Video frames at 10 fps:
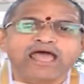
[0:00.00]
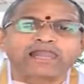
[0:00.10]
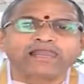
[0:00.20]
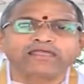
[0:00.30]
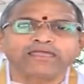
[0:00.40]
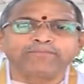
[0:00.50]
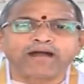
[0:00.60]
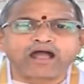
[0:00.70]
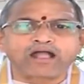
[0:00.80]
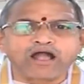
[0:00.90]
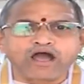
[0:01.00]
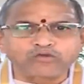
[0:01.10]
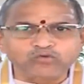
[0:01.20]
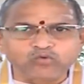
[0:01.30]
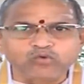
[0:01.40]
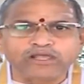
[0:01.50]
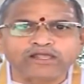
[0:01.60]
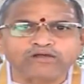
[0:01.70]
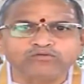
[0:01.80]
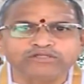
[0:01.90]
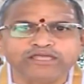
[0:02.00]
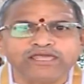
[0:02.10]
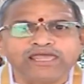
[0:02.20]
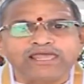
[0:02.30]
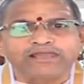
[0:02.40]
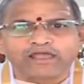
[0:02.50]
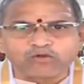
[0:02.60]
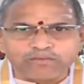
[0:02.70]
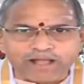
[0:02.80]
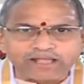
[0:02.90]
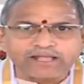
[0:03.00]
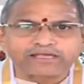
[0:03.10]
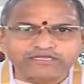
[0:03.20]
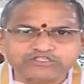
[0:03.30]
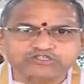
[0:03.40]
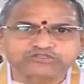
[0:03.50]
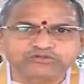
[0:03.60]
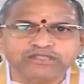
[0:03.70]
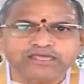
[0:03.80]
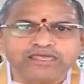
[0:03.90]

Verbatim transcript: అలాగే బాగా అనుకూలంగా ఉంది నాకు బాగా కలిసి వస్తుంది